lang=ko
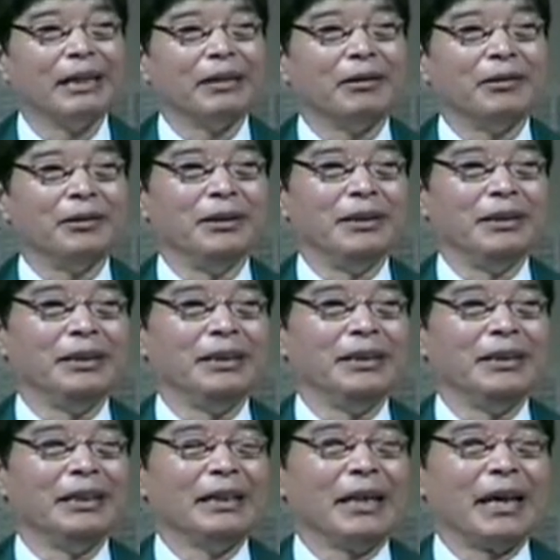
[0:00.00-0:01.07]

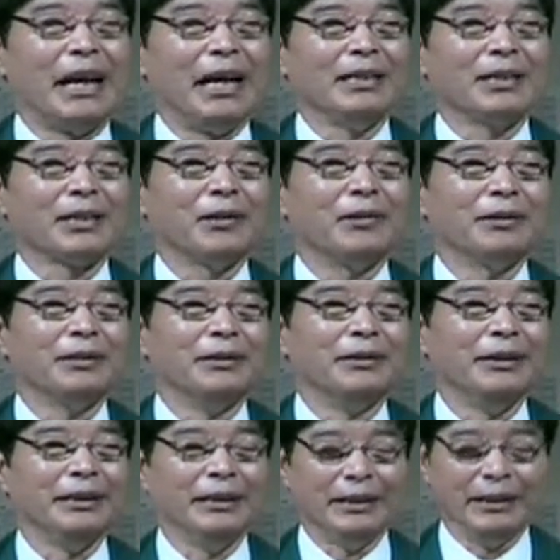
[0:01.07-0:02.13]
오늘 한
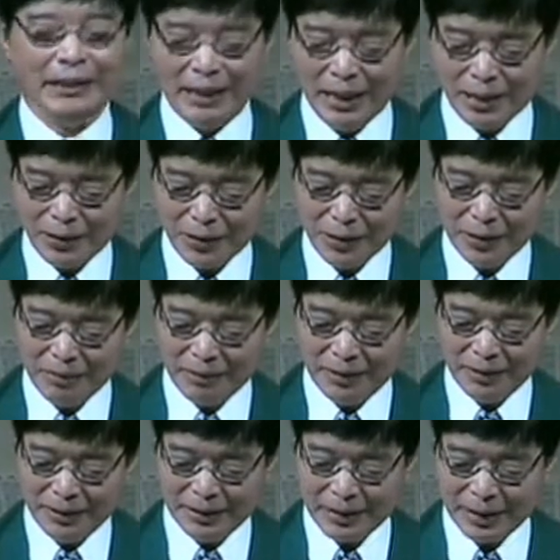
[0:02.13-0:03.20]
청년이
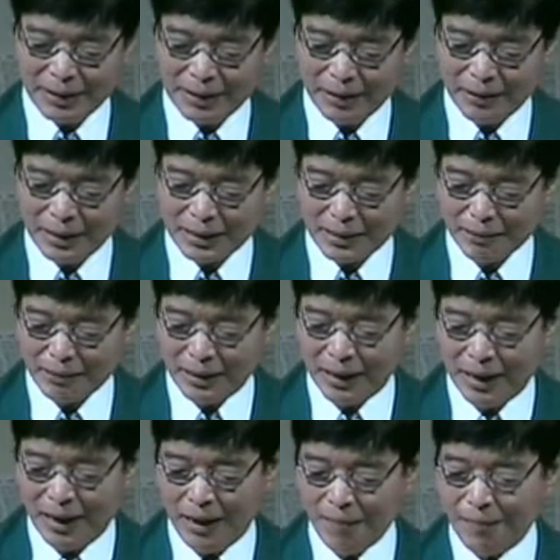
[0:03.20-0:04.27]
예수님을
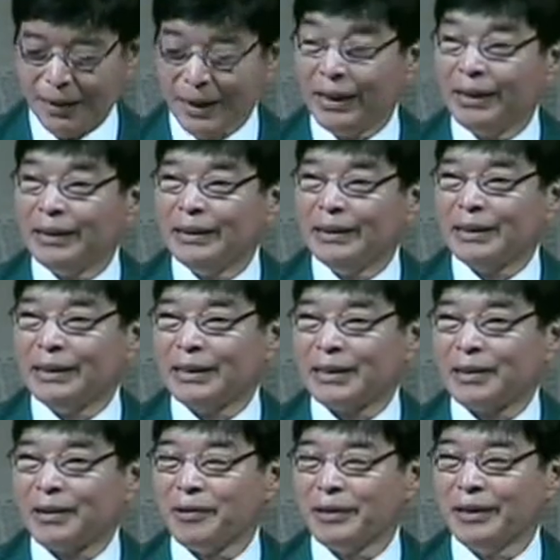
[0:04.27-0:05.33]
찾아왔습니다. 이
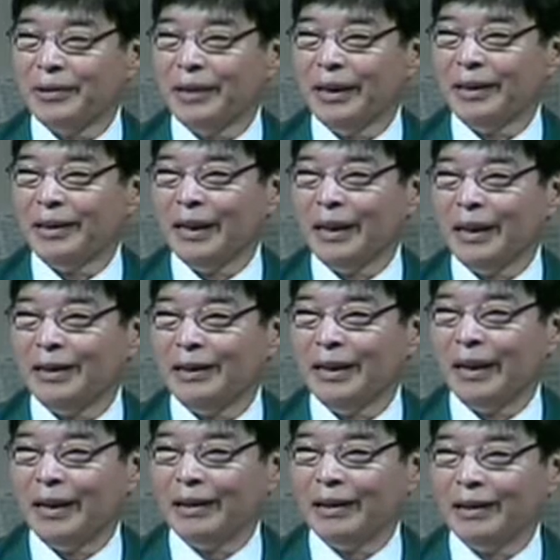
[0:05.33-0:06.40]
청년에 대한
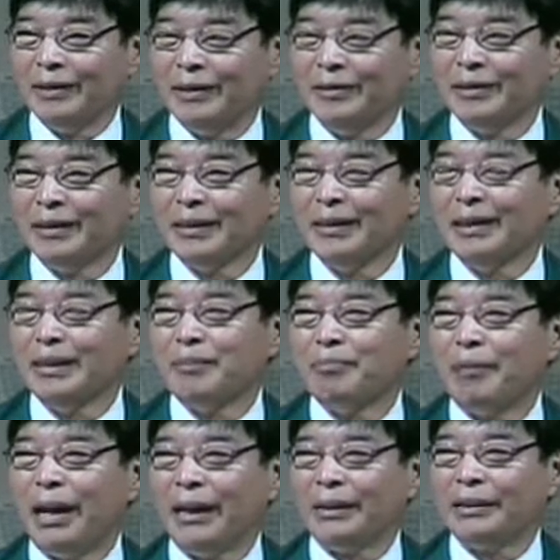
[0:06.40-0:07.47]
이야기는
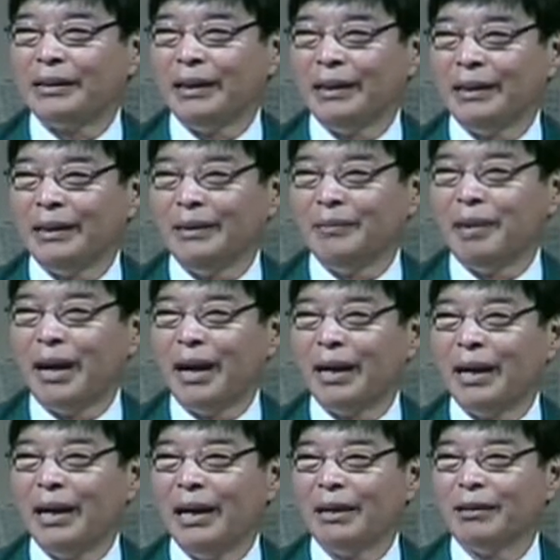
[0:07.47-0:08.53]
마태,
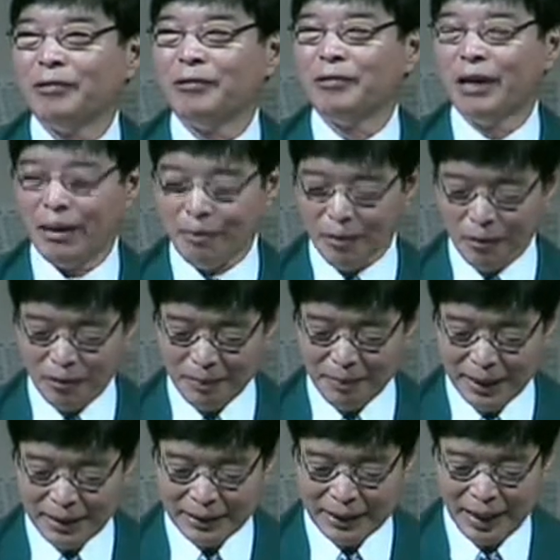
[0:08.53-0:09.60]
마가,
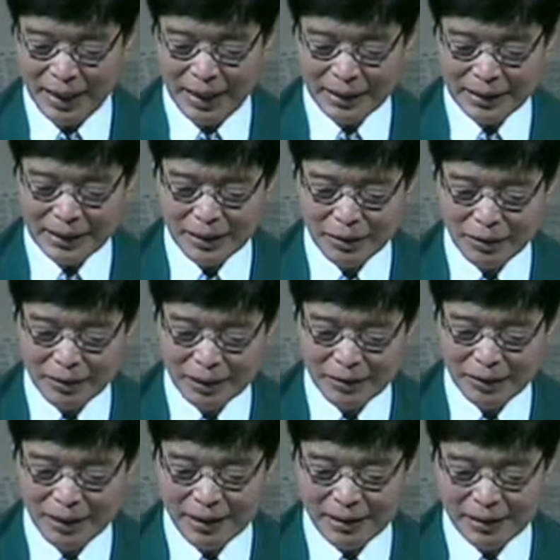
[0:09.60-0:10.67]
누가복음에 다 기록이
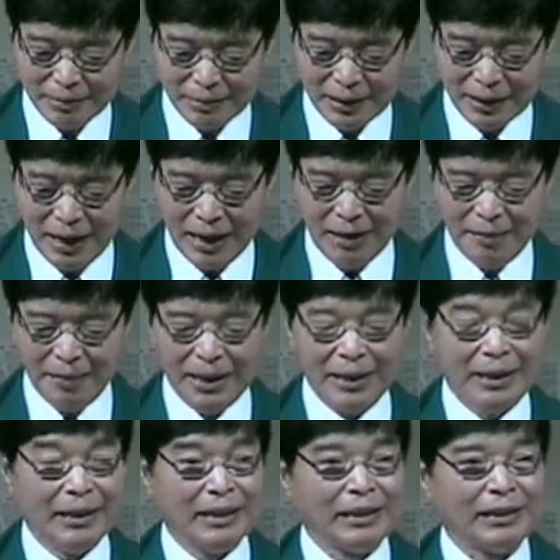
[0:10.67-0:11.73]
되어 있습니다.
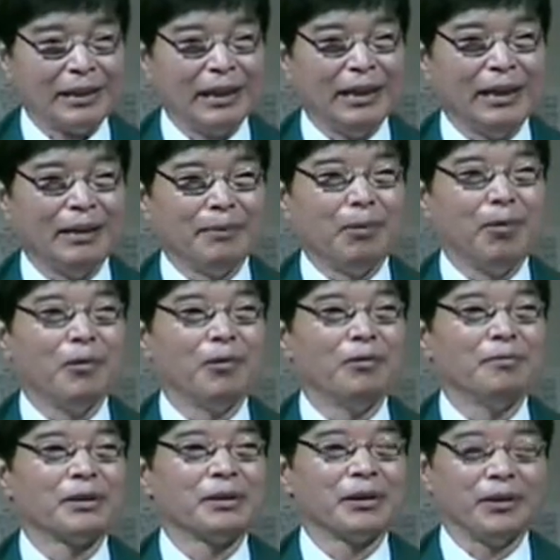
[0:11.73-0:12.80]
세
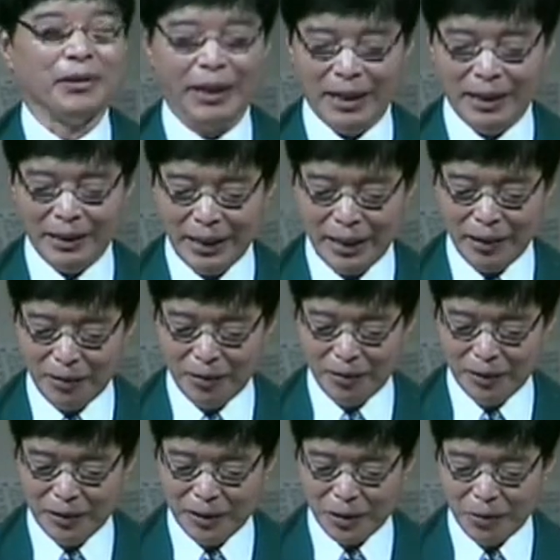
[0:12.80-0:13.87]
복음서의
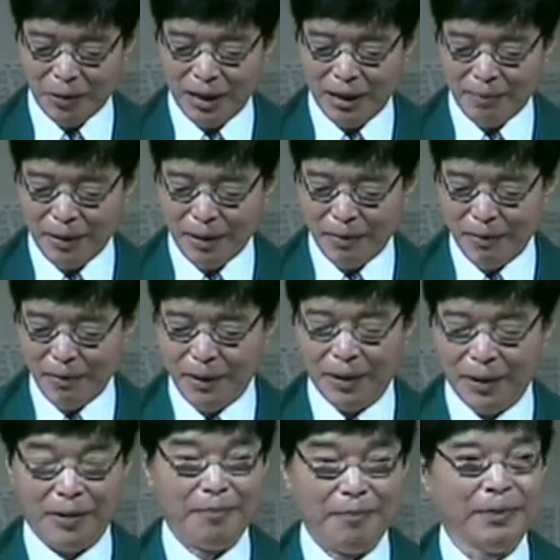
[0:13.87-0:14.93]
내용을 종합해
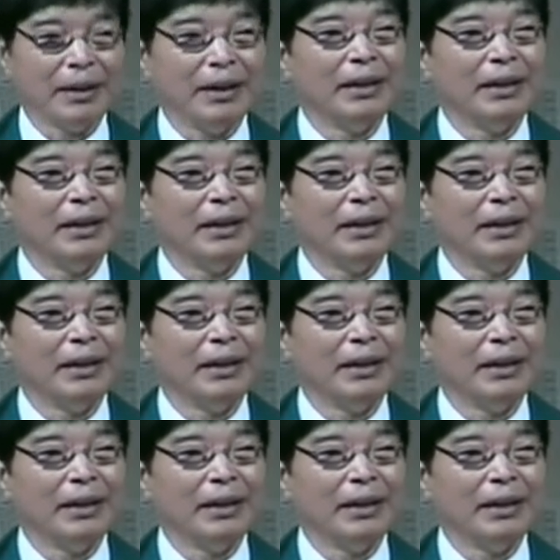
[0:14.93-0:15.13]
보면